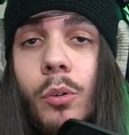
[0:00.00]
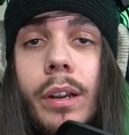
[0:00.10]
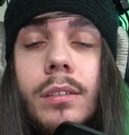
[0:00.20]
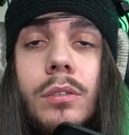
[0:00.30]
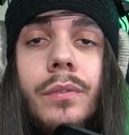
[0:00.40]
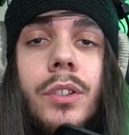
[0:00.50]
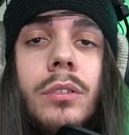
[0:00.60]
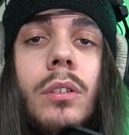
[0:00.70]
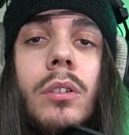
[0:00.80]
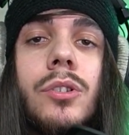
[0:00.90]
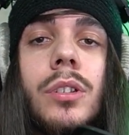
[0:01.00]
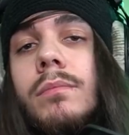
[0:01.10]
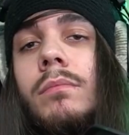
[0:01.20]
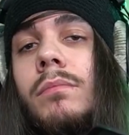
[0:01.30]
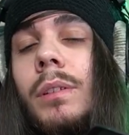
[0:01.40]
questo che sto facendo oggi,
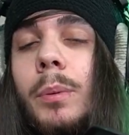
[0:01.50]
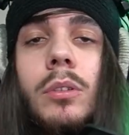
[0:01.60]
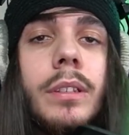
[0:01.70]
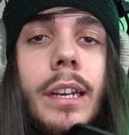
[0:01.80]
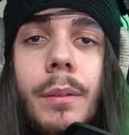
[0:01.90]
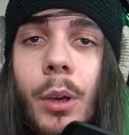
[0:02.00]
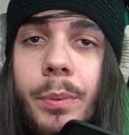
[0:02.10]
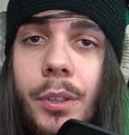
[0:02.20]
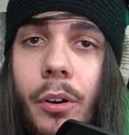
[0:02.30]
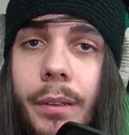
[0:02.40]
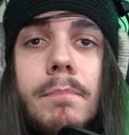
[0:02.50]
vi potrò dare la mia opinione.